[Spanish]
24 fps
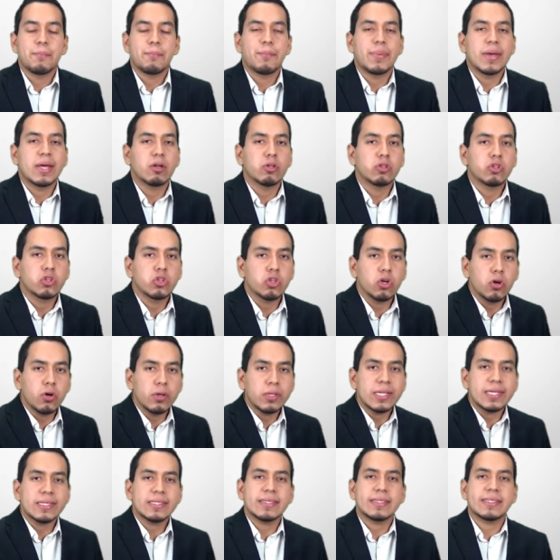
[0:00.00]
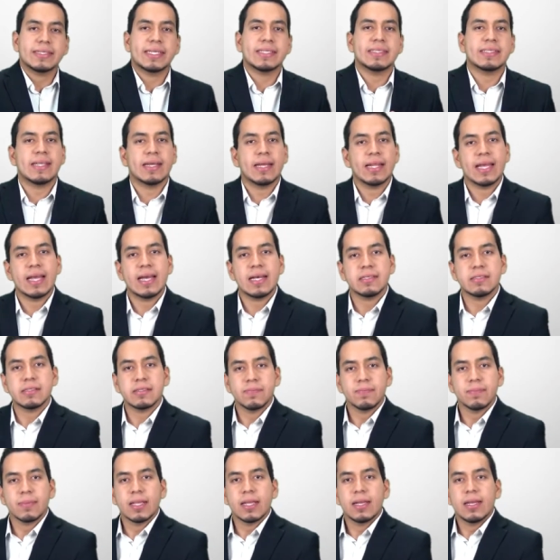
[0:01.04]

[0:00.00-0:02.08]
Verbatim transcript: pero todas esas tareas